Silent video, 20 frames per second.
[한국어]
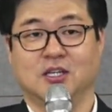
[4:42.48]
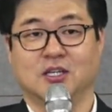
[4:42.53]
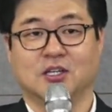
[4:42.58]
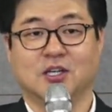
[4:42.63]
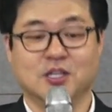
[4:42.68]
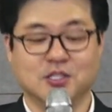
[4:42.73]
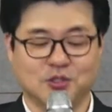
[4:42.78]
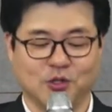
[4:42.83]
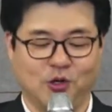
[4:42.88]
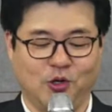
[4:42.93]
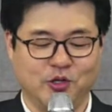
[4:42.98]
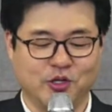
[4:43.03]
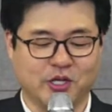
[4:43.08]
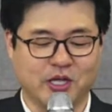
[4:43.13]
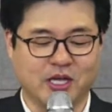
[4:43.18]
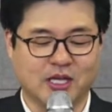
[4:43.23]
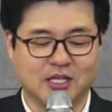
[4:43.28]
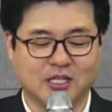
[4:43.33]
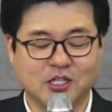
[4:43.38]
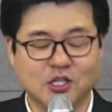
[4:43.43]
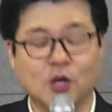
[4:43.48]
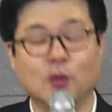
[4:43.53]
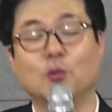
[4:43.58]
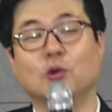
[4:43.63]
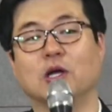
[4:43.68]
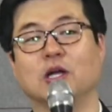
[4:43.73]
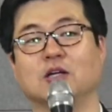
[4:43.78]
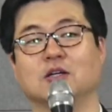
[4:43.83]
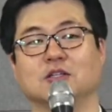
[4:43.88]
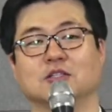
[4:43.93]
그래서 여기
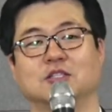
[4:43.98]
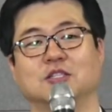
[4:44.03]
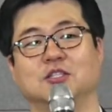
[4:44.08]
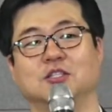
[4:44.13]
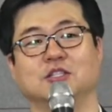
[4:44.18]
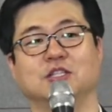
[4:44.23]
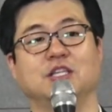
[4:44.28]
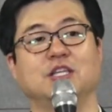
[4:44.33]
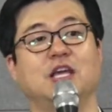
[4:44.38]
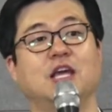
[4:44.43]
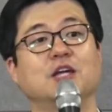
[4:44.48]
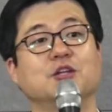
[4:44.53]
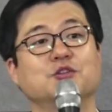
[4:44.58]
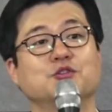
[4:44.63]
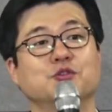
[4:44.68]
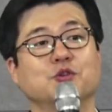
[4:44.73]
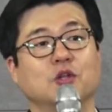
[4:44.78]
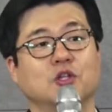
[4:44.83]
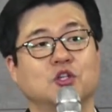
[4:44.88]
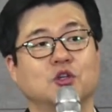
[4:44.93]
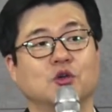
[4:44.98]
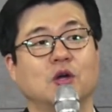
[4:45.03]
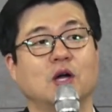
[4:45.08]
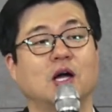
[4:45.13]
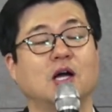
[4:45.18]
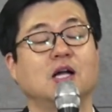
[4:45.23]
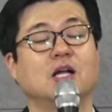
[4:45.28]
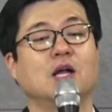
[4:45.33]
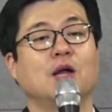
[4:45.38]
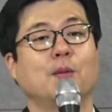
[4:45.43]
그러므라는 것은 예수
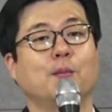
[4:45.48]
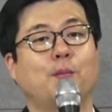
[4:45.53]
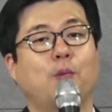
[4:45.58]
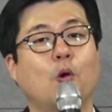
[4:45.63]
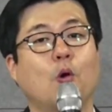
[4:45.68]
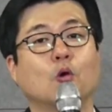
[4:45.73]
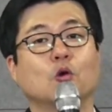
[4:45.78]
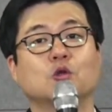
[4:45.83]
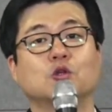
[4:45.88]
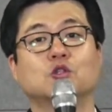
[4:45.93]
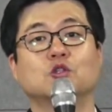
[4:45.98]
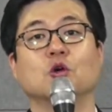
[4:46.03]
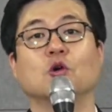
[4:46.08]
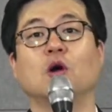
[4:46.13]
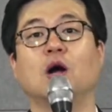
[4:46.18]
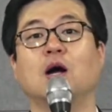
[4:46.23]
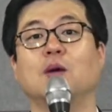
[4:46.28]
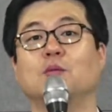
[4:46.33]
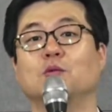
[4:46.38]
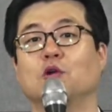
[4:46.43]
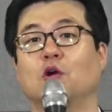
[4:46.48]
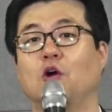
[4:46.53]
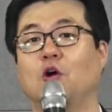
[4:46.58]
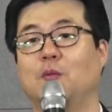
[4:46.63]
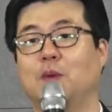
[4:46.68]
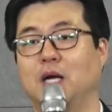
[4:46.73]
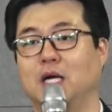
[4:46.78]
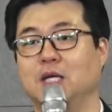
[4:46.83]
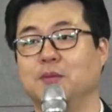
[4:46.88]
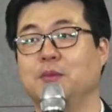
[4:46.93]
그리스도가 복종함으로
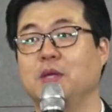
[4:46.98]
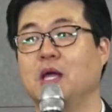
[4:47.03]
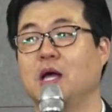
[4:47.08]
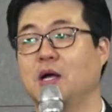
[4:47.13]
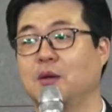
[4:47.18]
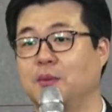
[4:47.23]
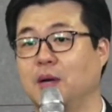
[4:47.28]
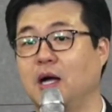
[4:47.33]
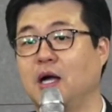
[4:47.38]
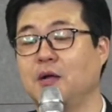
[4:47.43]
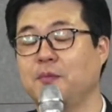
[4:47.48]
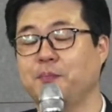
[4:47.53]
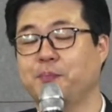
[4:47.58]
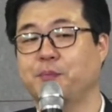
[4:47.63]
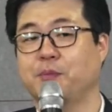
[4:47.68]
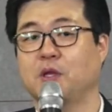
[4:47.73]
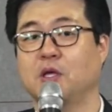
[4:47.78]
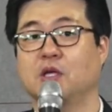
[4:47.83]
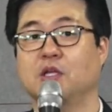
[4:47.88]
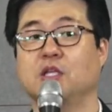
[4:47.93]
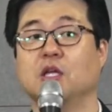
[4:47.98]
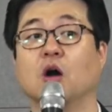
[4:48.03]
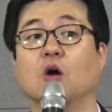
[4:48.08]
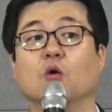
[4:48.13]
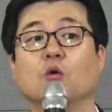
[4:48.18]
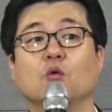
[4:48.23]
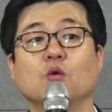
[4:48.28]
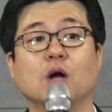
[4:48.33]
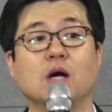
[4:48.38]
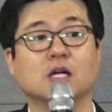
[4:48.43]
말미암아
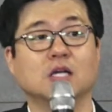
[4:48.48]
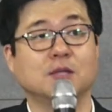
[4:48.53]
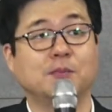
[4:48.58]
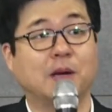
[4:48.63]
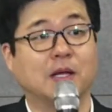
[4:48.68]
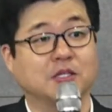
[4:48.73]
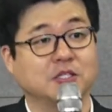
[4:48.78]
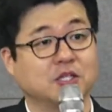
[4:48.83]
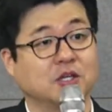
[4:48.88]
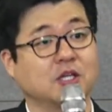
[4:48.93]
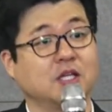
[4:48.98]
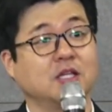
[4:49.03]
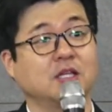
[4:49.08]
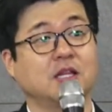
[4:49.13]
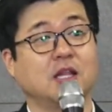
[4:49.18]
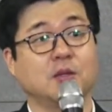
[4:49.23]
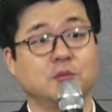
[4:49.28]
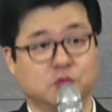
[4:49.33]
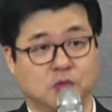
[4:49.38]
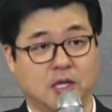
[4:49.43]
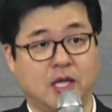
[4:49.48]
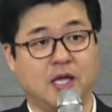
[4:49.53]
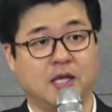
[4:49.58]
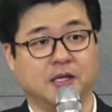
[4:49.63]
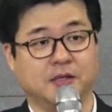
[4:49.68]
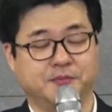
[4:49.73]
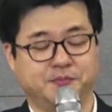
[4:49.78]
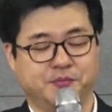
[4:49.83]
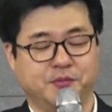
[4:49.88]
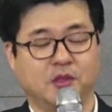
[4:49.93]
영광을 받으셨기
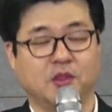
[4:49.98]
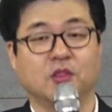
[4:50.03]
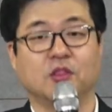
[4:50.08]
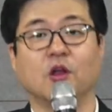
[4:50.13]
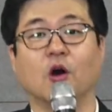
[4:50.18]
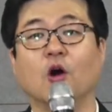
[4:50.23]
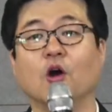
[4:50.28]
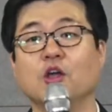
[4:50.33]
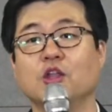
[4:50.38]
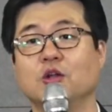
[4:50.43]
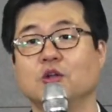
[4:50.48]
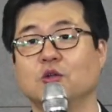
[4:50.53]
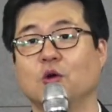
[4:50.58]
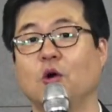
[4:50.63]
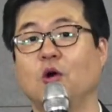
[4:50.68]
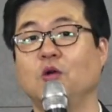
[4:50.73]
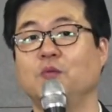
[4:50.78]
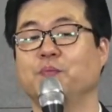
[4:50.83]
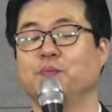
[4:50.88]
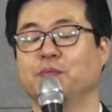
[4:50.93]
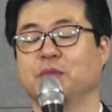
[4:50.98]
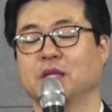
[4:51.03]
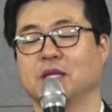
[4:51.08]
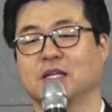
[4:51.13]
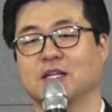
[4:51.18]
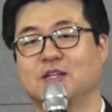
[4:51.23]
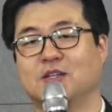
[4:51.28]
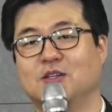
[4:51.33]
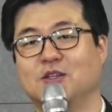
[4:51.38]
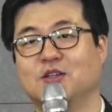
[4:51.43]
때문에 너희들도
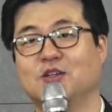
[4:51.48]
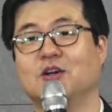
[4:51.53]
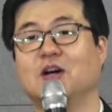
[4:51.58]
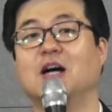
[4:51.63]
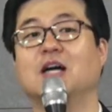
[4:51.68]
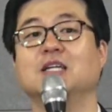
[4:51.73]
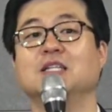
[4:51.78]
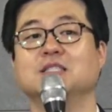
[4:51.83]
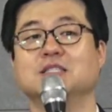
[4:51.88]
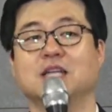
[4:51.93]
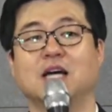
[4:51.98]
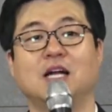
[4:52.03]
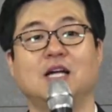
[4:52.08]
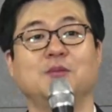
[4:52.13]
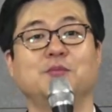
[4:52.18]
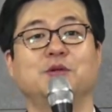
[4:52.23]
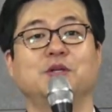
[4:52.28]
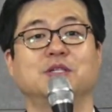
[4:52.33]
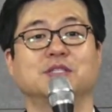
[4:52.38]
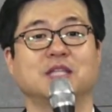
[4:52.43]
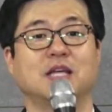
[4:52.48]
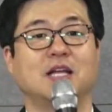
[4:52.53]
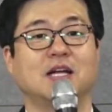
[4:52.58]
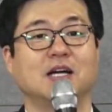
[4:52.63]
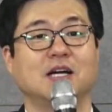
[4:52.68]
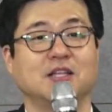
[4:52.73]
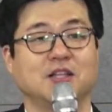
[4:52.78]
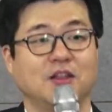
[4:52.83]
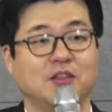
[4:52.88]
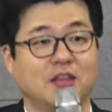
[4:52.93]
그러한 삶을
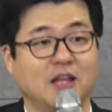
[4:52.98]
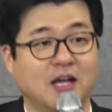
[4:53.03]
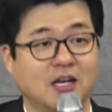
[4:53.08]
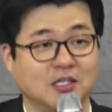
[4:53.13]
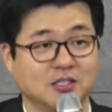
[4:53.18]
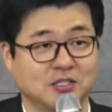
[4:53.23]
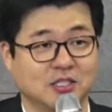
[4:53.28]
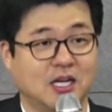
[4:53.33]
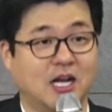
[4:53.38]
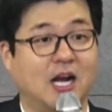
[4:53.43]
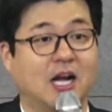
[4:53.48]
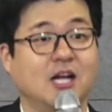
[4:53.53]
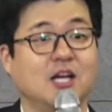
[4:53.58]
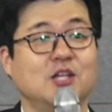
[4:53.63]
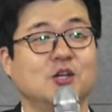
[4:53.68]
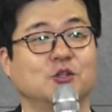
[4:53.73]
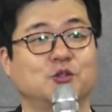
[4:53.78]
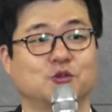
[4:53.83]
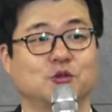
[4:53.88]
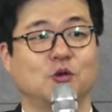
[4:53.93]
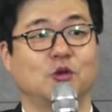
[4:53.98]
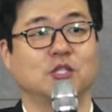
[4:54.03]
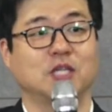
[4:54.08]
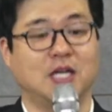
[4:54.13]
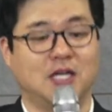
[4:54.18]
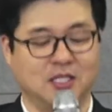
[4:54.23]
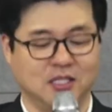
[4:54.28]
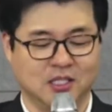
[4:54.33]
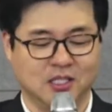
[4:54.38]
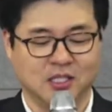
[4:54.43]
살아가야 된다는 것을
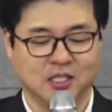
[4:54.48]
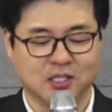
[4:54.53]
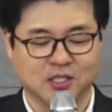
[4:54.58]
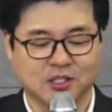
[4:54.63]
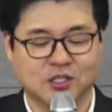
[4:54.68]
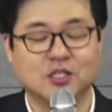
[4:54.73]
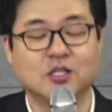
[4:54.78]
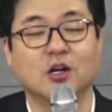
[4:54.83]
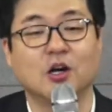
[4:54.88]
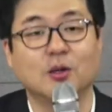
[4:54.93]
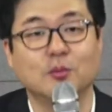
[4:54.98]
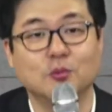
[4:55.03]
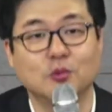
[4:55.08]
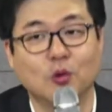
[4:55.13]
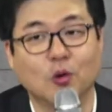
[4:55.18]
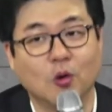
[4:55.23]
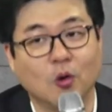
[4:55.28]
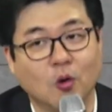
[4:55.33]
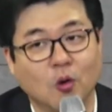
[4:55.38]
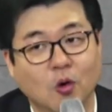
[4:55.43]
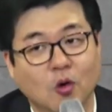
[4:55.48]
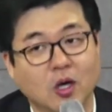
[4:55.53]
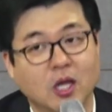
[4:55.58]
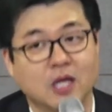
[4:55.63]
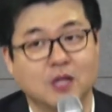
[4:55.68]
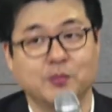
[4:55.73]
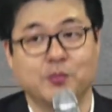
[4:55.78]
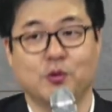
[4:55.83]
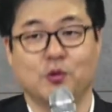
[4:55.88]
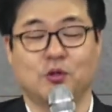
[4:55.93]
알려주고자
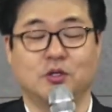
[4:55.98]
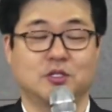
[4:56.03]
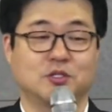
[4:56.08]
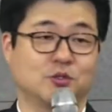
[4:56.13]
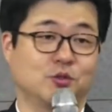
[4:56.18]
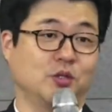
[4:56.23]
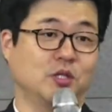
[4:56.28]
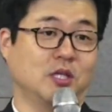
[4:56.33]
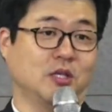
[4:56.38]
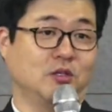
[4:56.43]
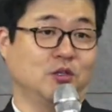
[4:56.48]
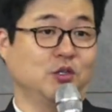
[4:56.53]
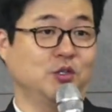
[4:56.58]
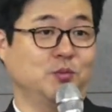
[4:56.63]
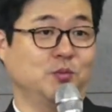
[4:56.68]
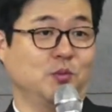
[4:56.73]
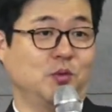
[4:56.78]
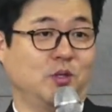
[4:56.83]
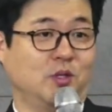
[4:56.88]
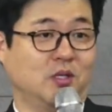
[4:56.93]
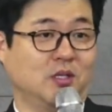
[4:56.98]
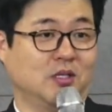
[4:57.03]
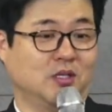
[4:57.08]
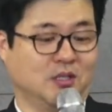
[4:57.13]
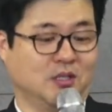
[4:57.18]
그러므로라는 표현을 쓰고 있다는 것입니다.